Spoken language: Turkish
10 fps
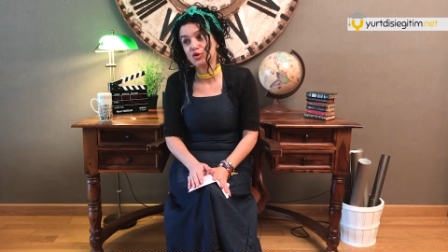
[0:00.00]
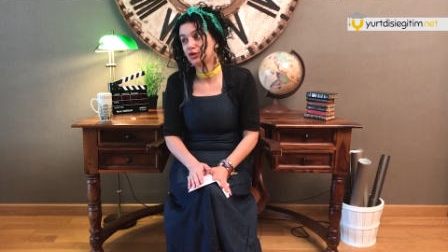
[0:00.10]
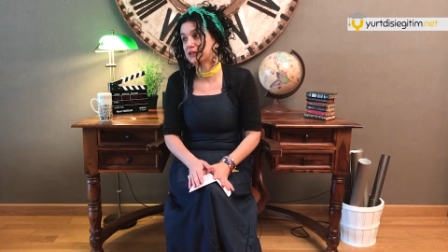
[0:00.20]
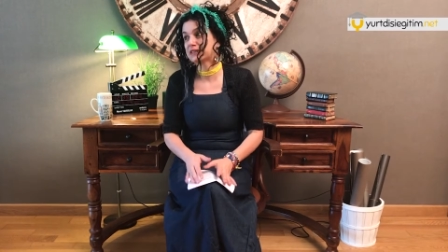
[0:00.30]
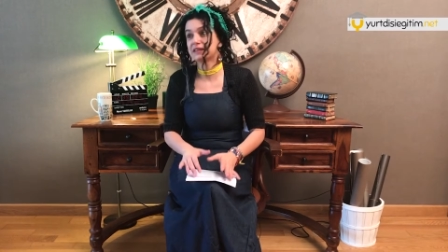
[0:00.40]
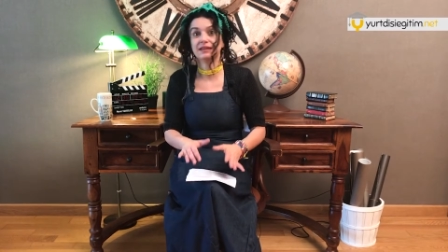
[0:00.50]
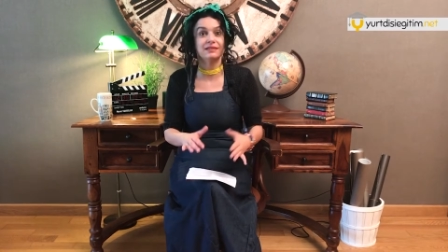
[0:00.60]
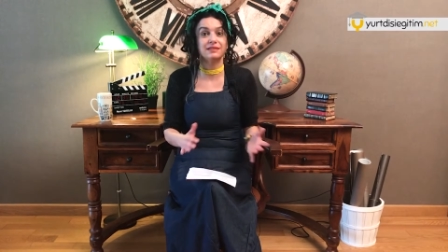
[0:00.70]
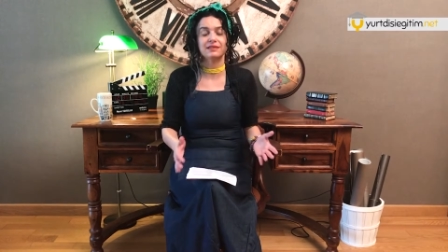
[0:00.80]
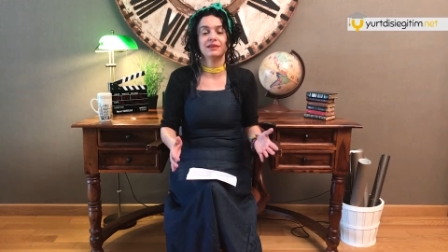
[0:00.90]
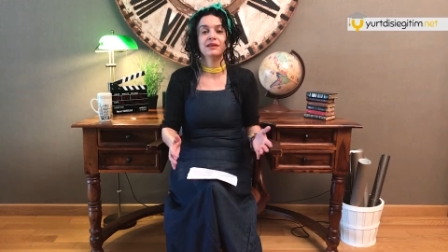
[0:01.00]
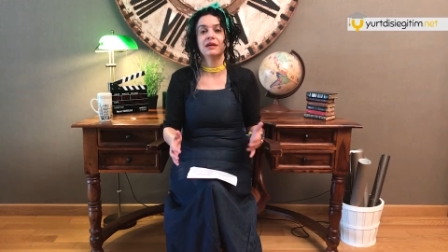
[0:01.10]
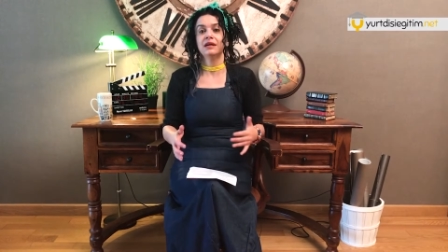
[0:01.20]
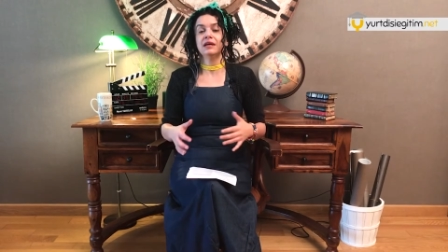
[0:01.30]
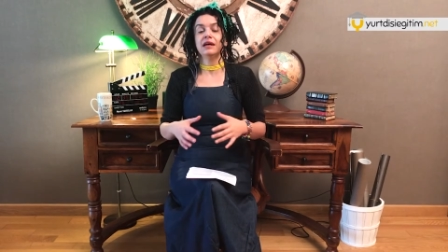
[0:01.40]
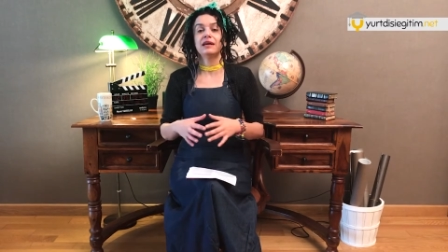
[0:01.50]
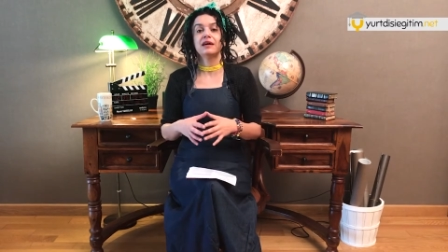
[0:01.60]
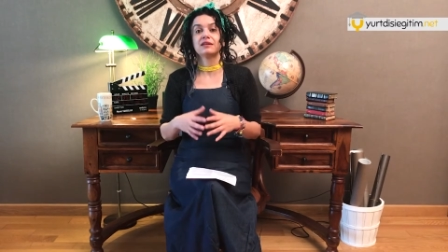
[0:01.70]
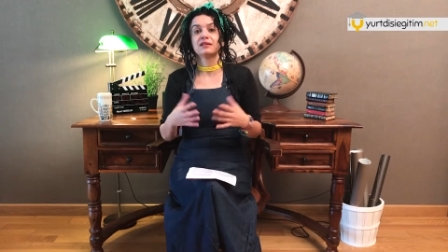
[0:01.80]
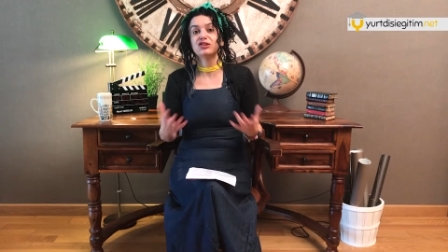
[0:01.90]
Örneğin Kanada'ya
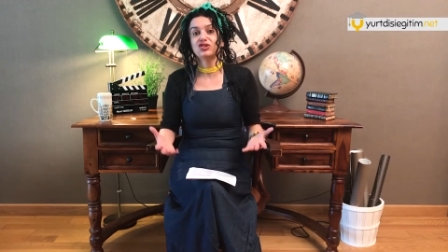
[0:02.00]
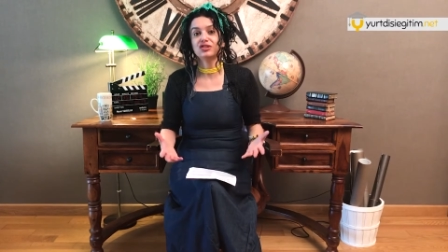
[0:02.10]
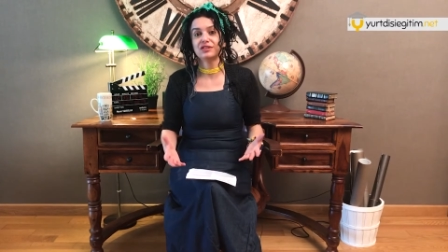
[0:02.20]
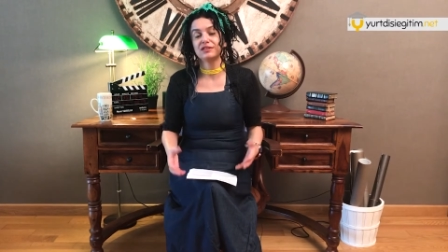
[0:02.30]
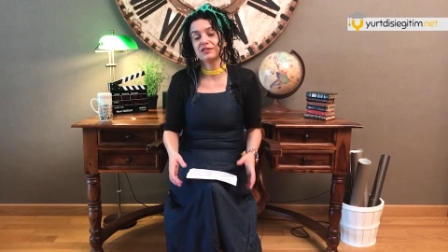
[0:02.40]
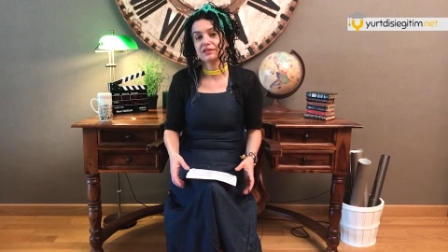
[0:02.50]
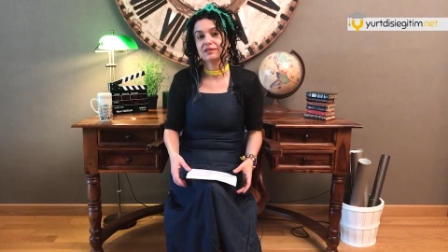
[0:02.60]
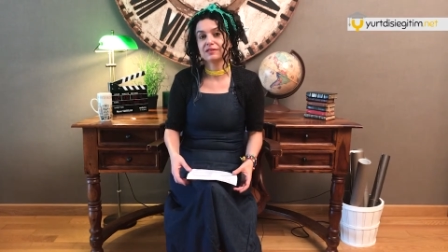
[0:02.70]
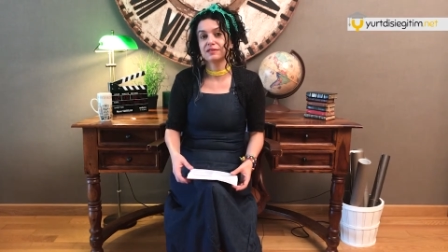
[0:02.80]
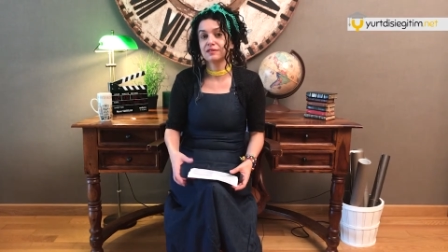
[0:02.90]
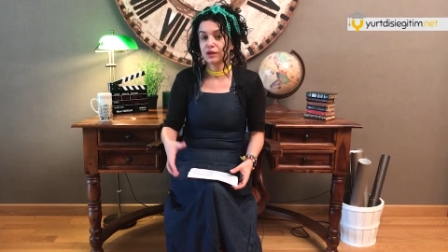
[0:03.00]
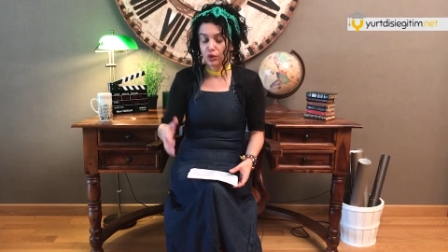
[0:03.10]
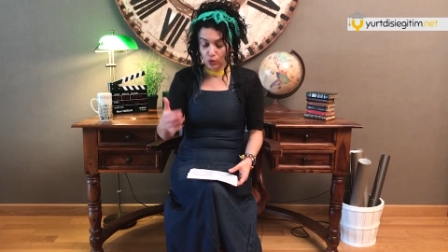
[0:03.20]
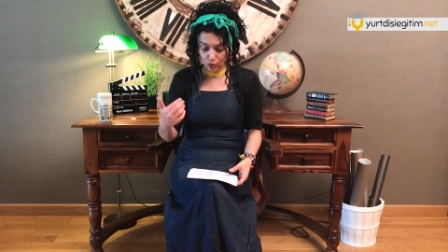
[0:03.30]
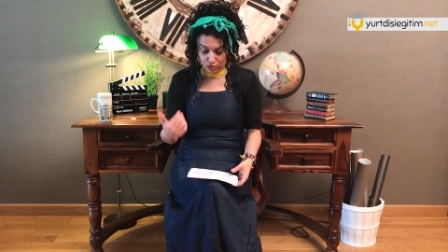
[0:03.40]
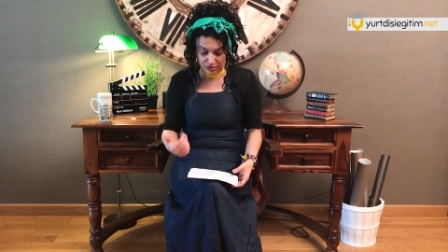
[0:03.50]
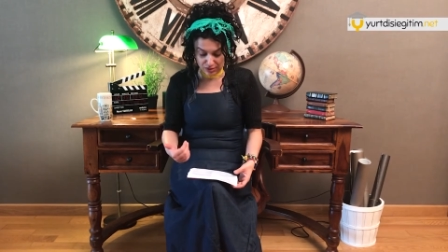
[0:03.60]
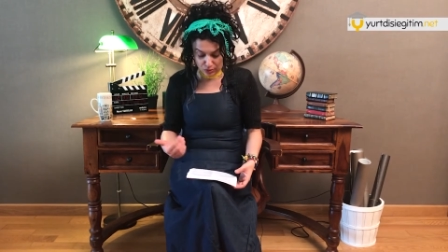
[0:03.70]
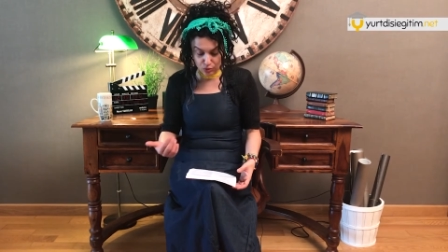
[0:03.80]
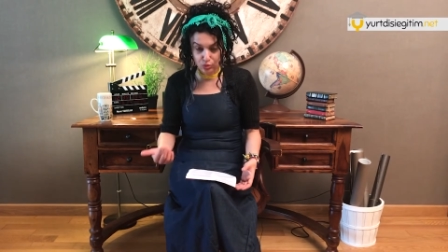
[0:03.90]
eğer kışın gidecekseniz oranın
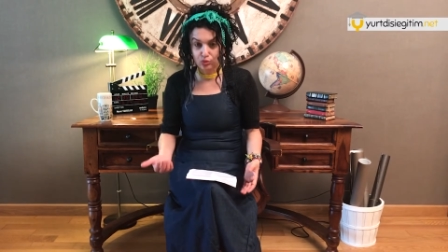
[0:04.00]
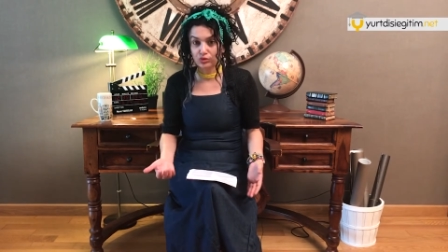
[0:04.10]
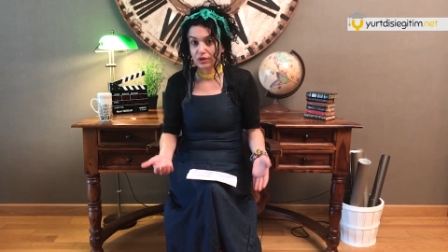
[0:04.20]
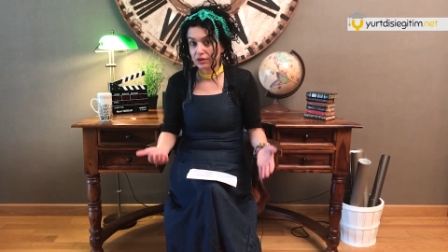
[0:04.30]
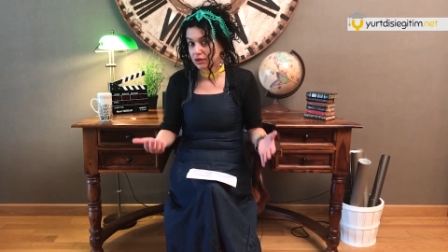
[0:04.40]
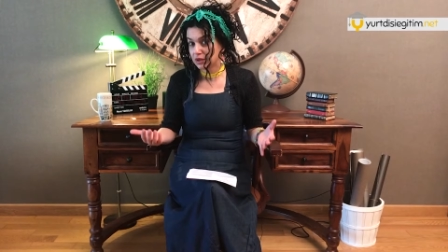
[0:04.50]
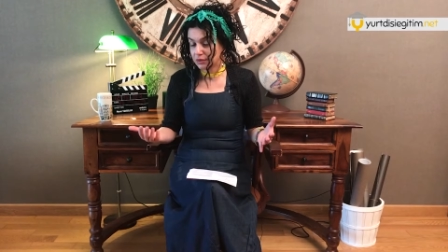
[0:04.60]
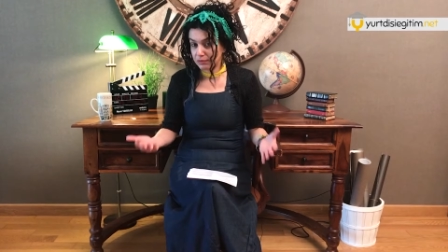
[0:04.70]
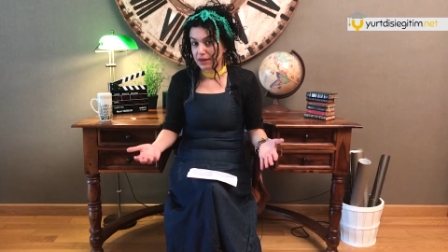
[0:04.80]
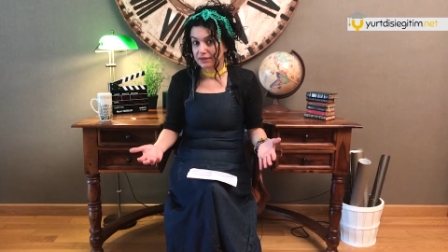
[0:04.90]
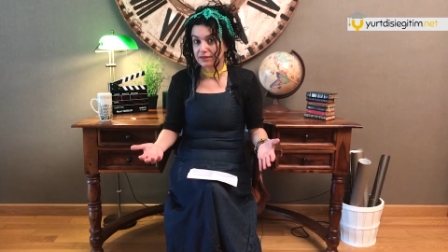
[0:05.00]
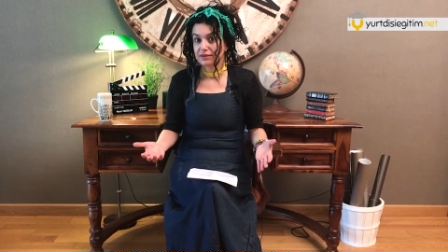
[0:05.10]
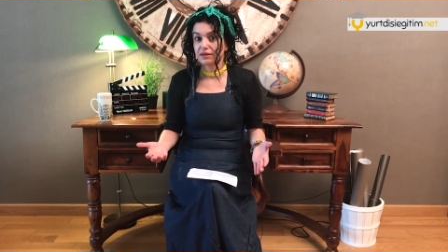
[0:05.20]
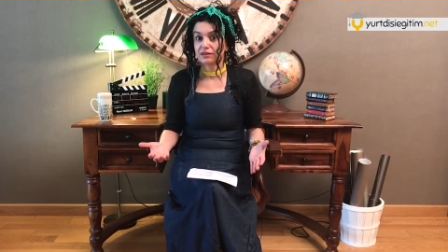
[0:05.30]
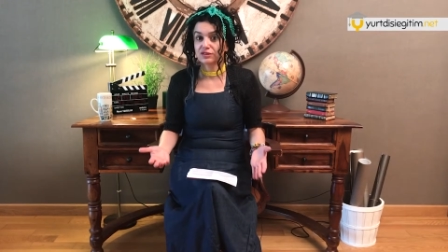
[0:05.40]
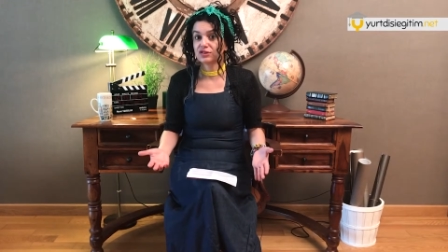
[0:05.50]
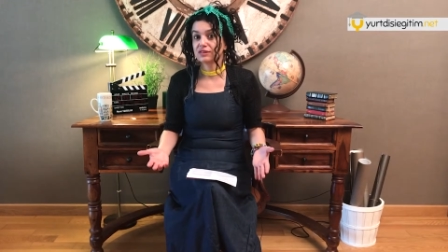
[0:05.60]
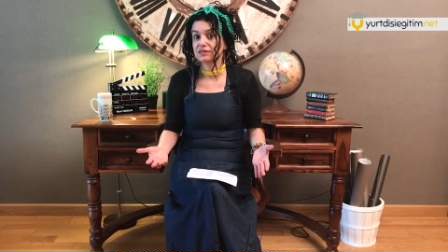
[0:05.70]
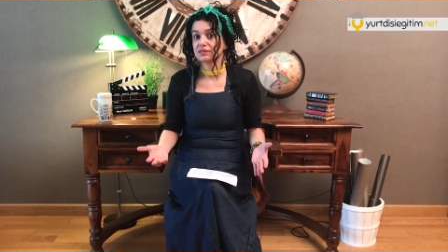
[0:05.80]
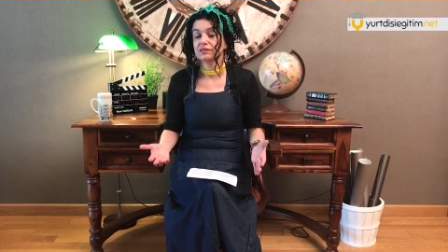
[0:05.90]
soğuğuna belki
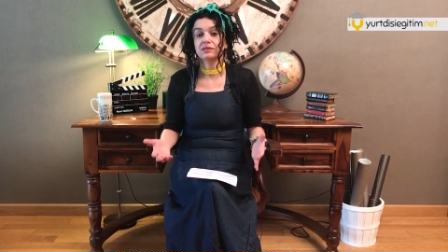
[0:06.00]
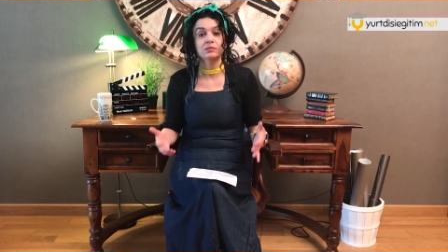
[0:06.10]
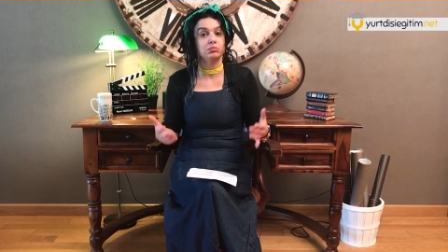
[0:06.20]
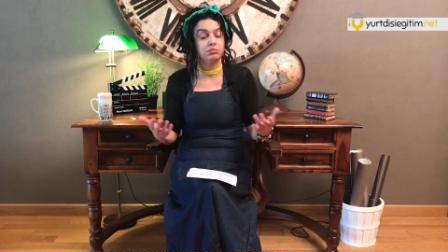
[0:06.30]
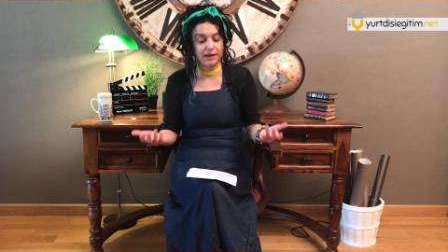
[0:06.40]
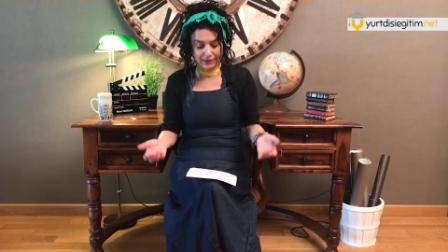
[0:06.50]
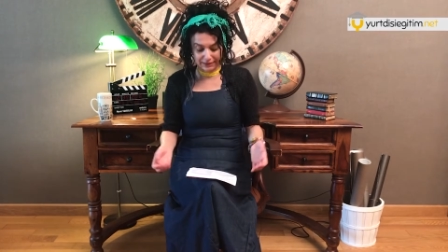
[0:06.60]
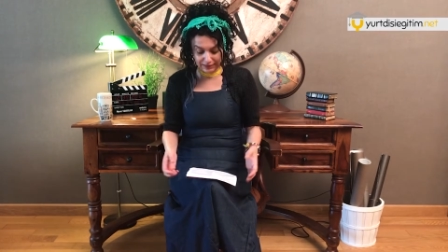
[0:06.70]
alışkınsınız belki